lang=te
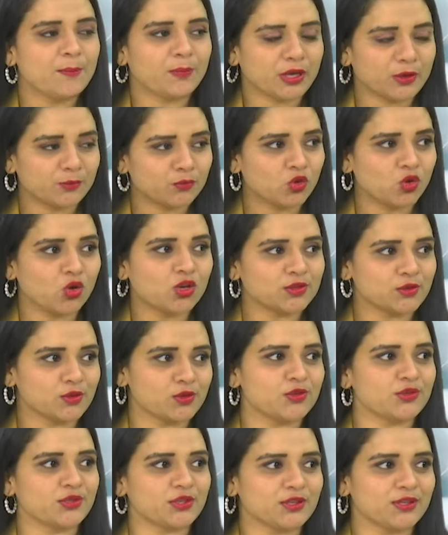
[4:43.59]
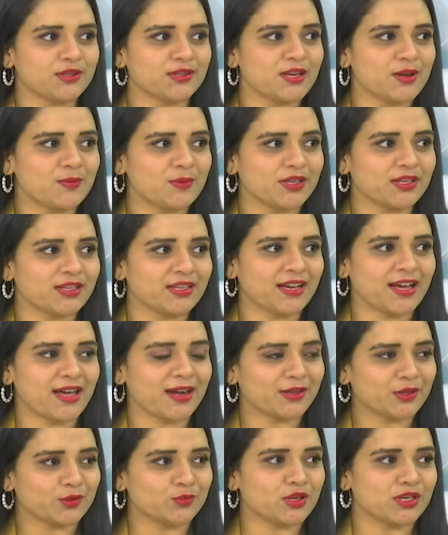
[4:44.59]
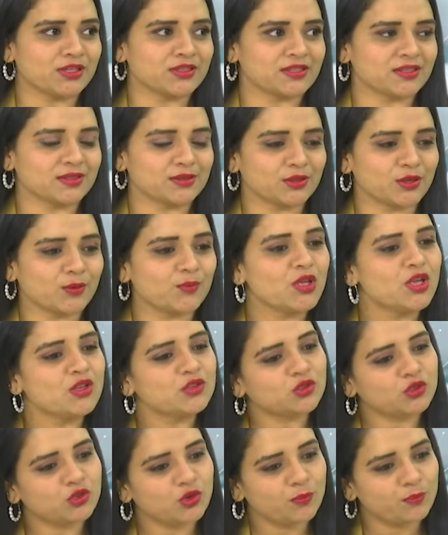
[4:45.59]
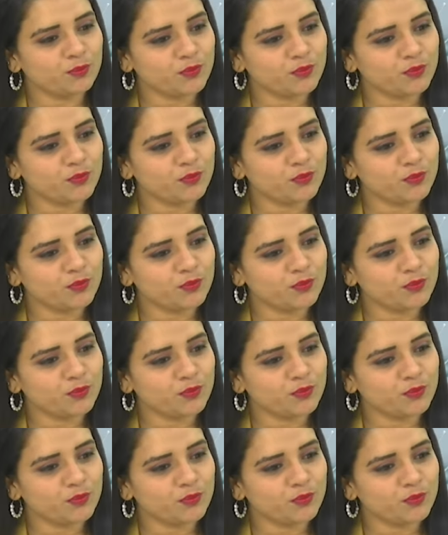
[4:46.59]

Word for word: మనము ఒక సొల్యూషన్ ఇద్దామని ఈ కార్యక్రమానికి చేస్తున్నాం సో